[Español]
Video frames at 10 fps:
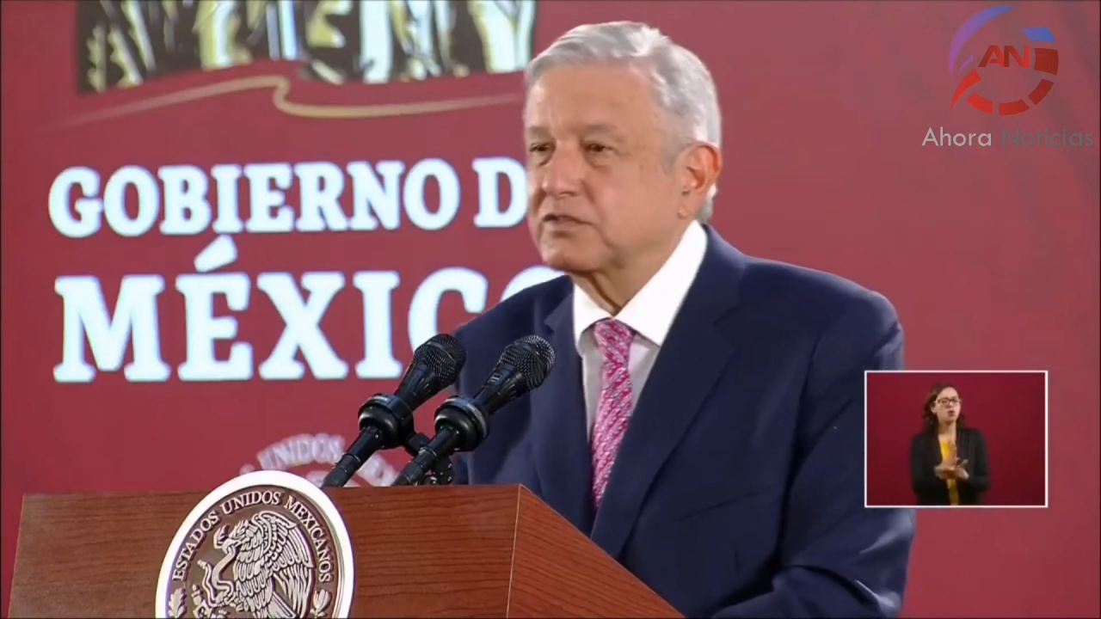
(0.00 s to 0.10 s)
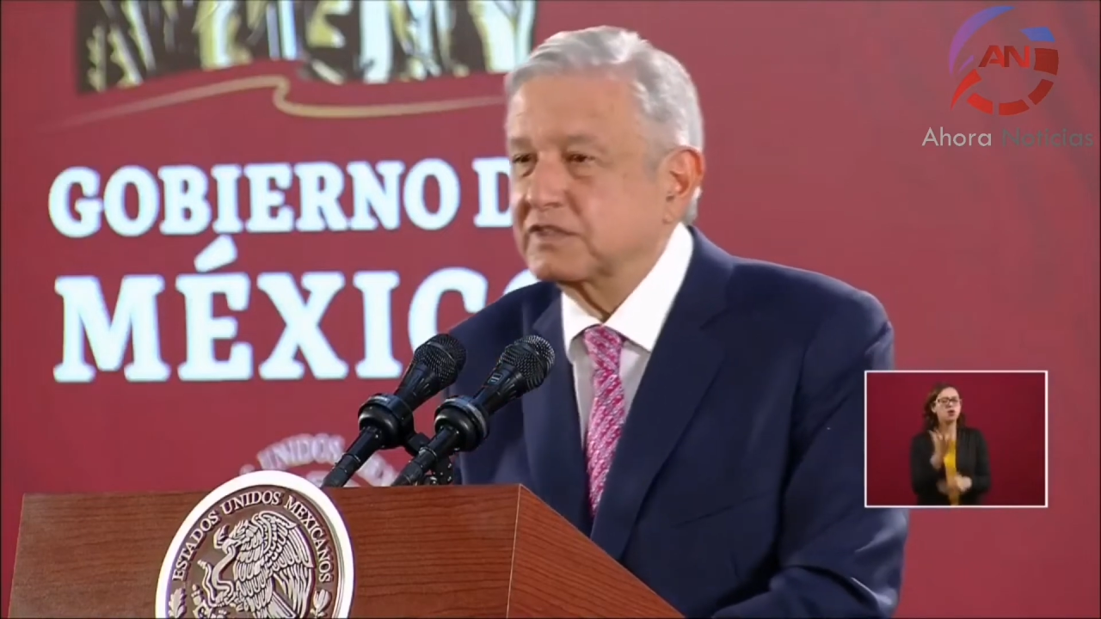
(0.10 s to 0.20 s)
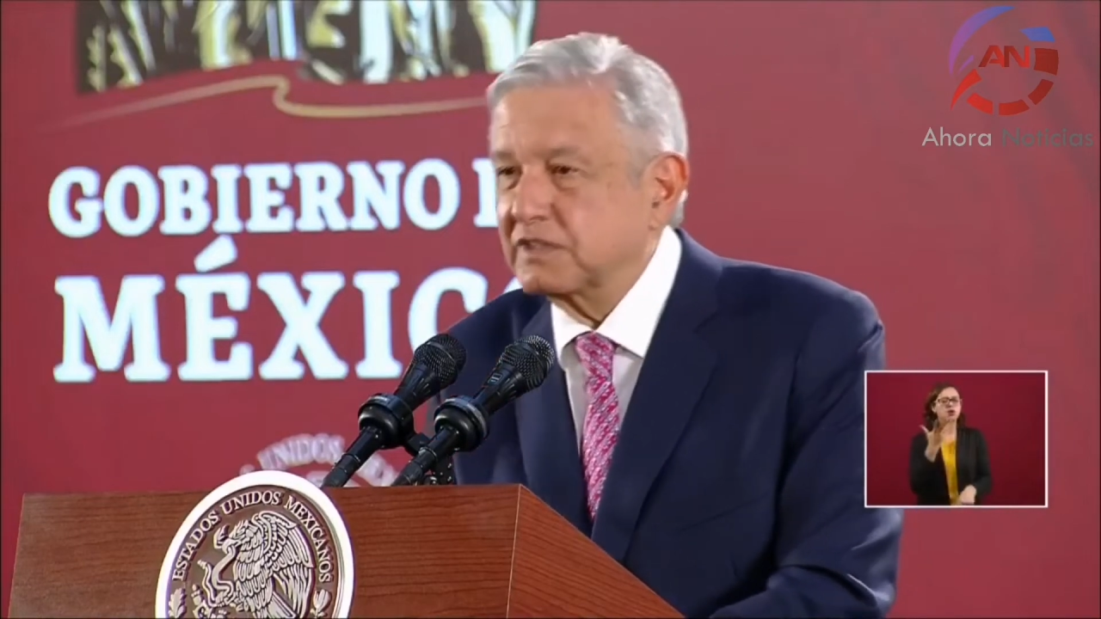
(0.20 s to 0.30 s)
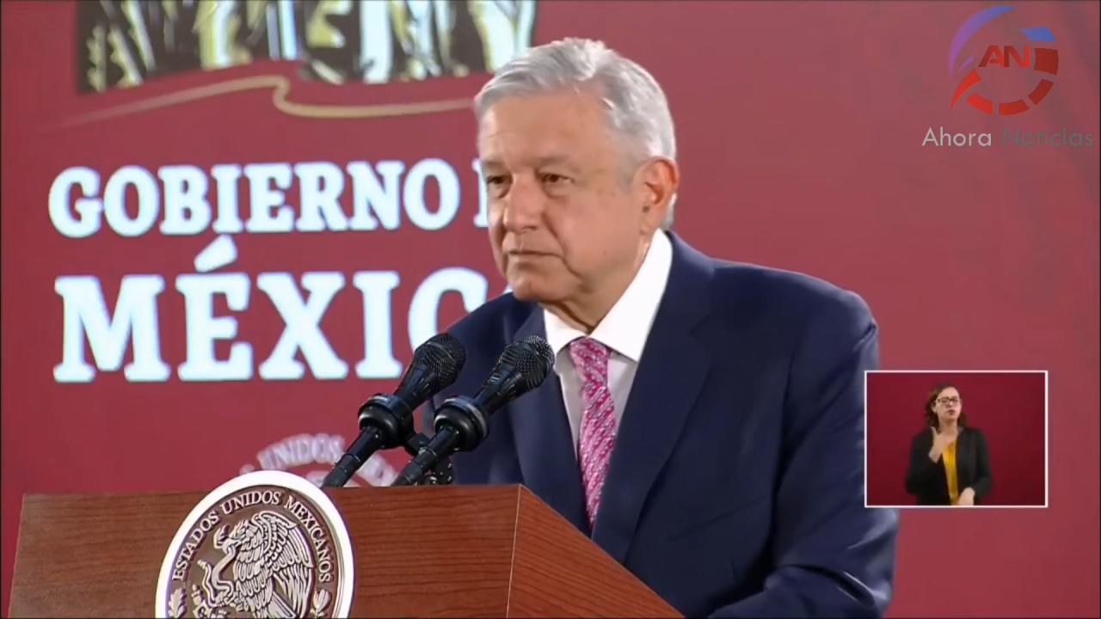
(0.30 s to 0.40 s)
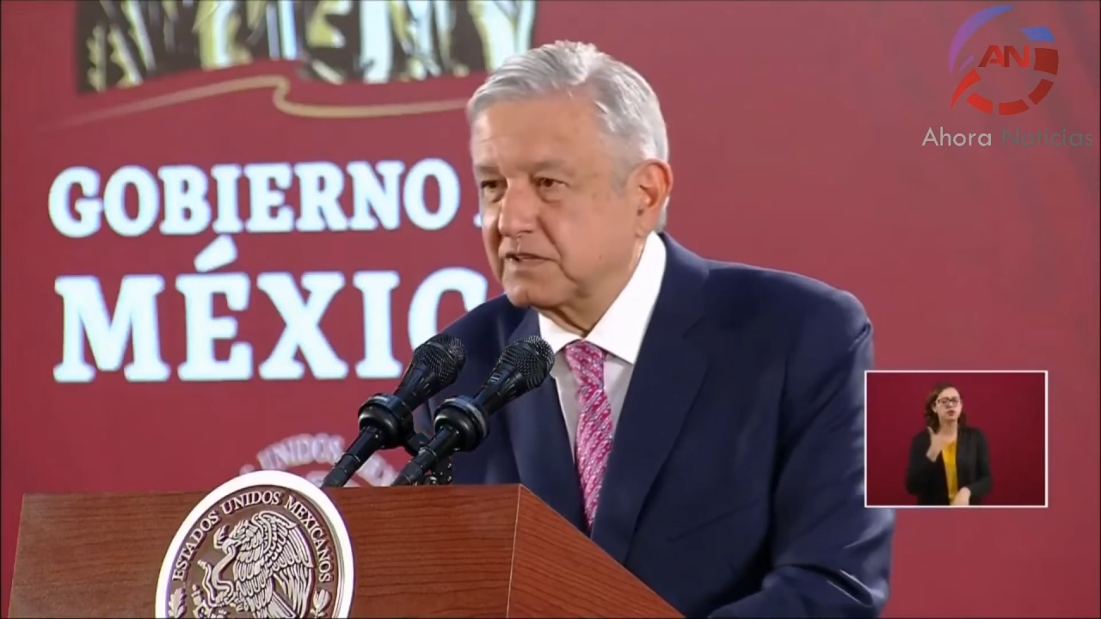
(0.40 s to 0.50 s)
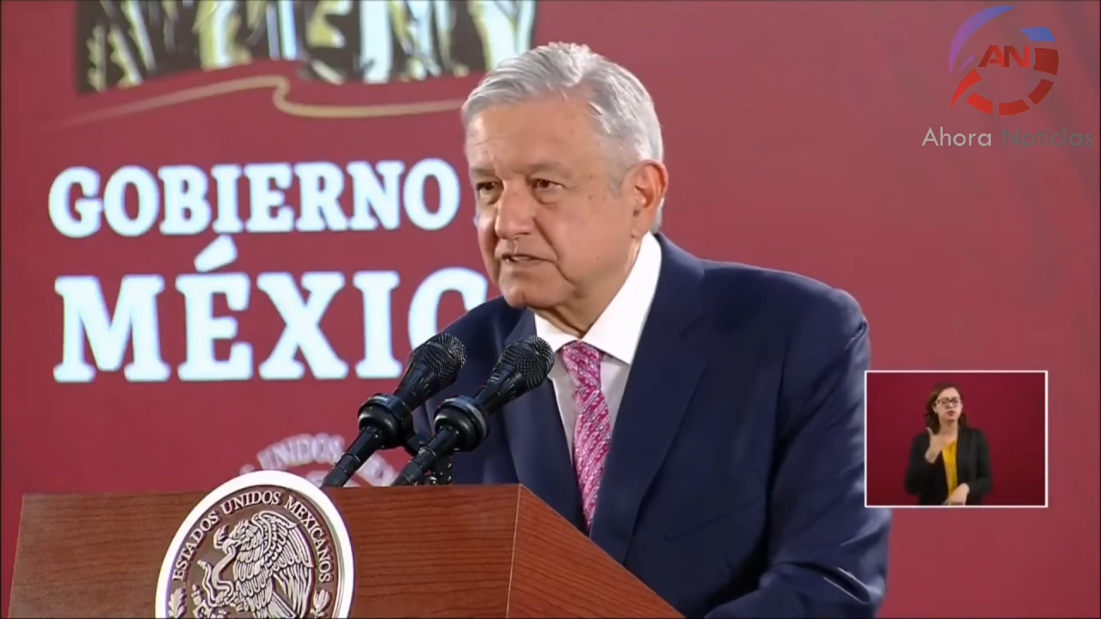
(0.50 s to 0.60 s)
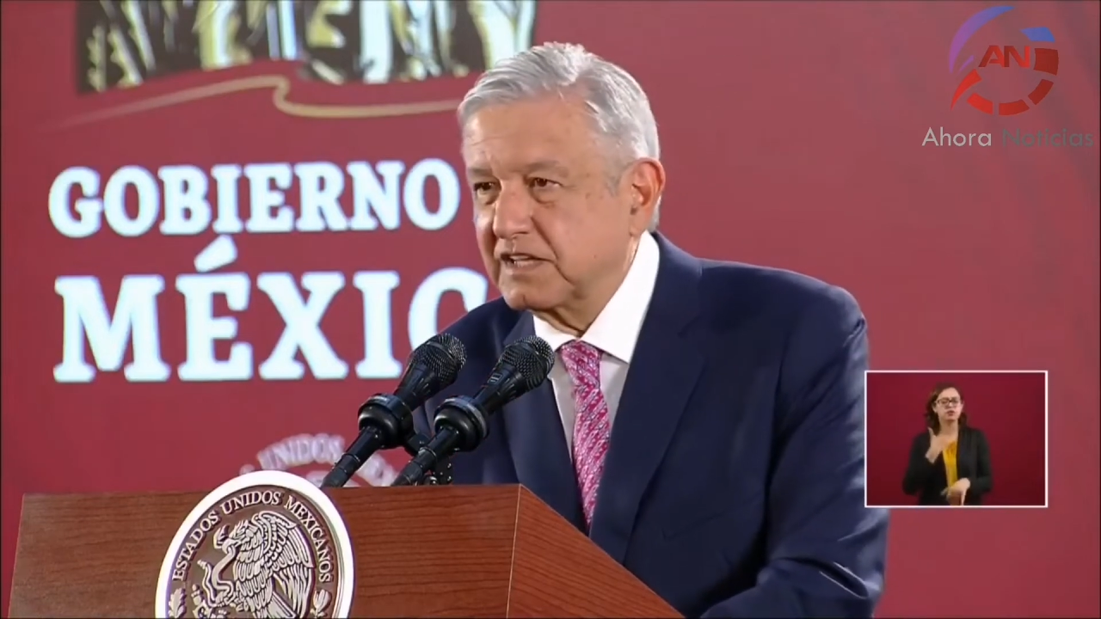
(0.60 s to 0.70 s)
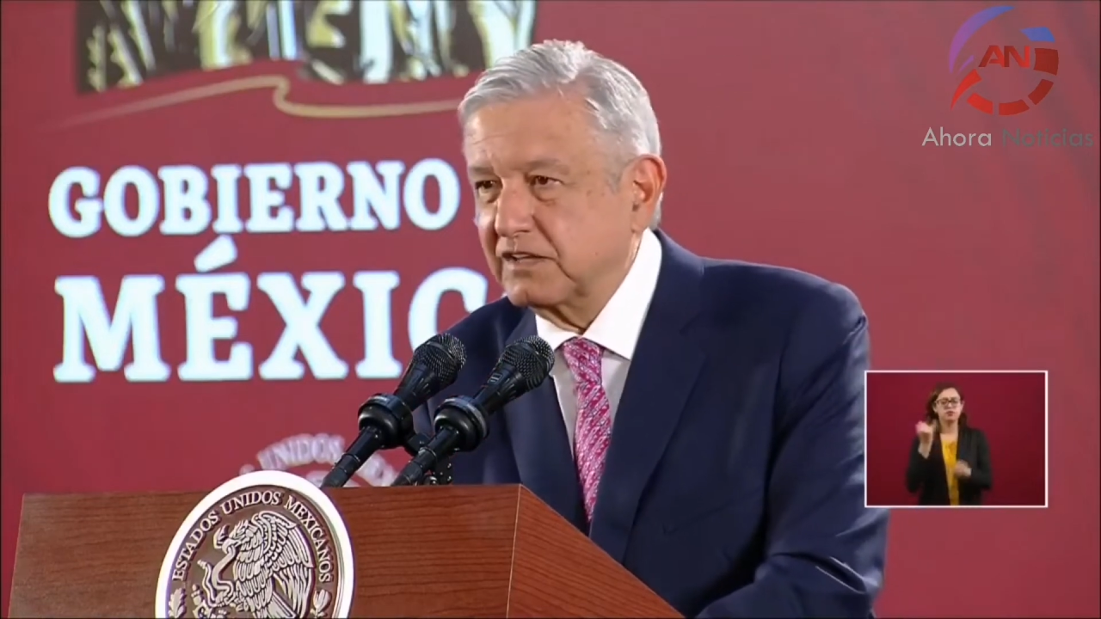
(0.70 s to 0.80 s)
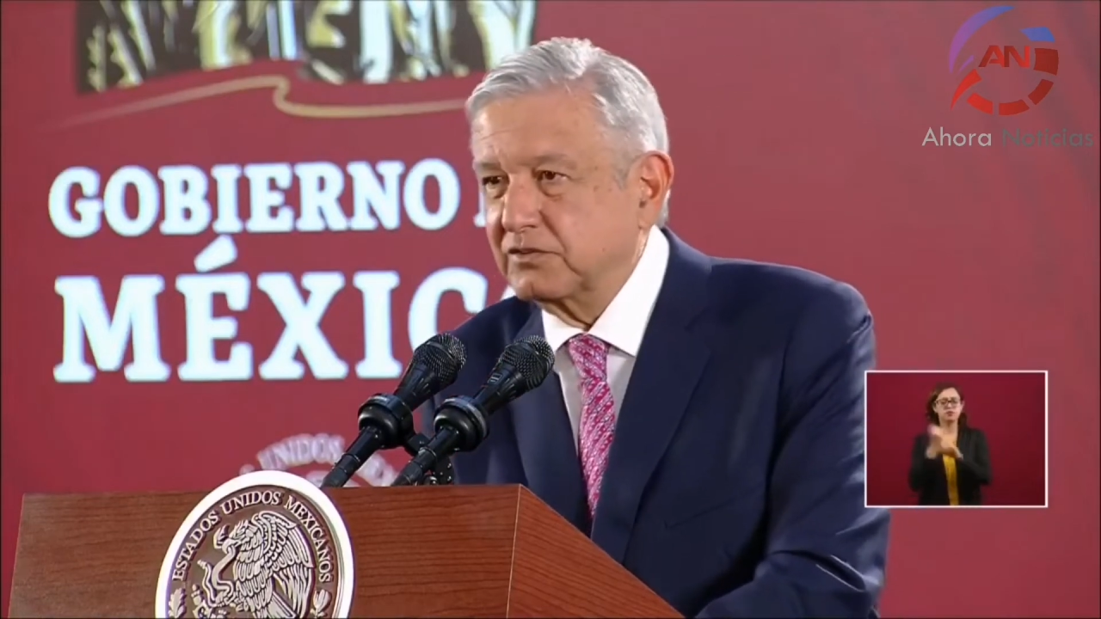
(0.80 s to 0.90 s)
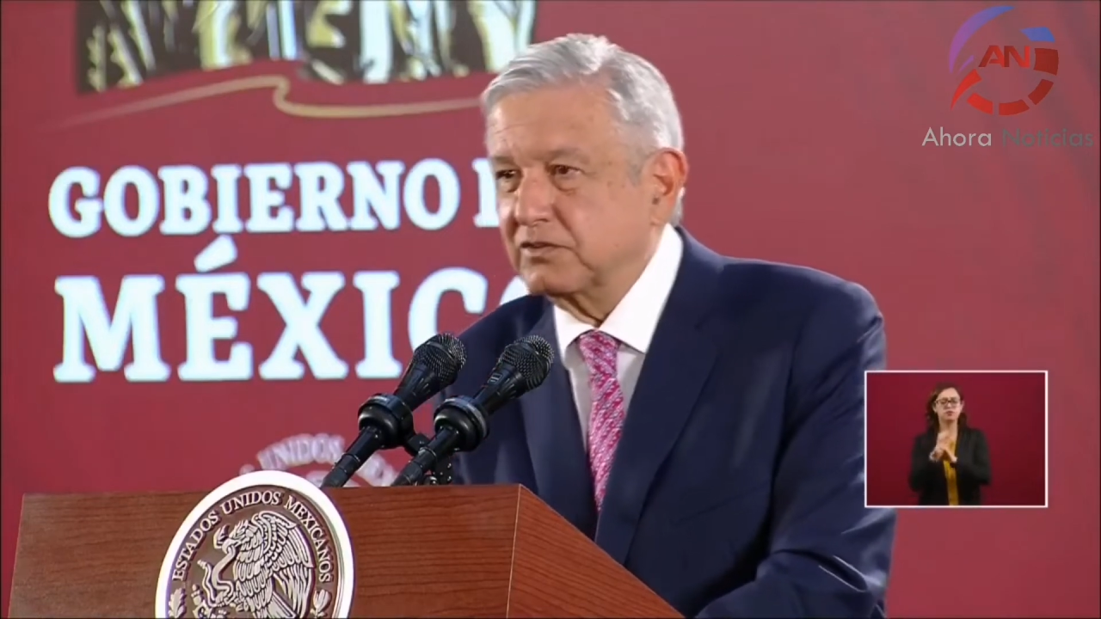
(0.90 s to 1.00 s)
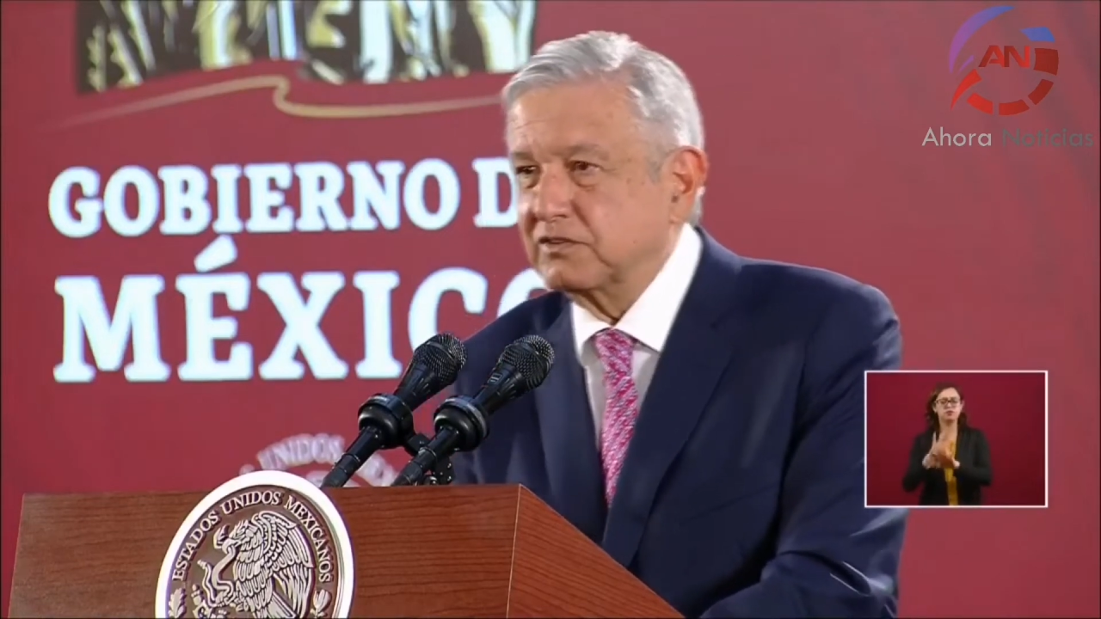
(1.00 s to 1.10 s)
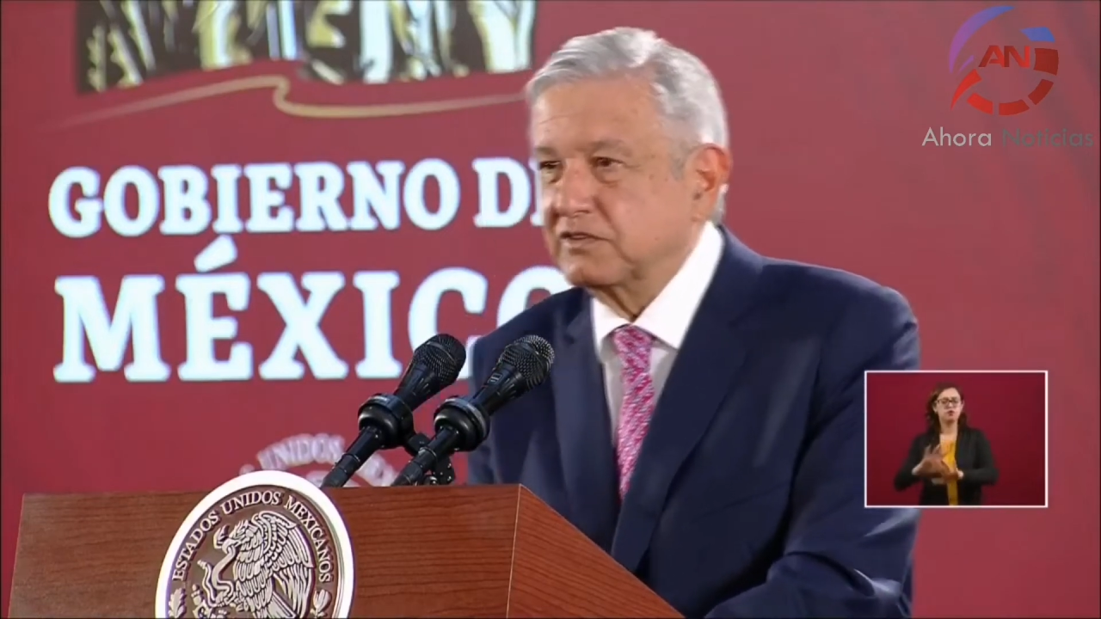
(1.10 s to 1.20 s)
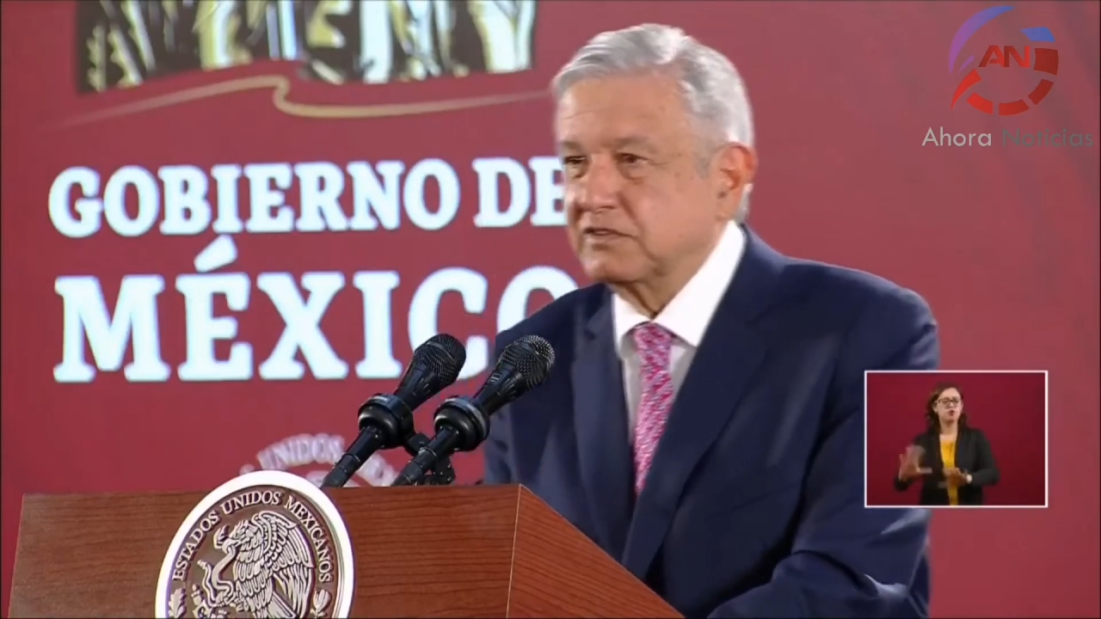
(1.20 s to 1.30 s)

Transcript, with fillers: usted está planteando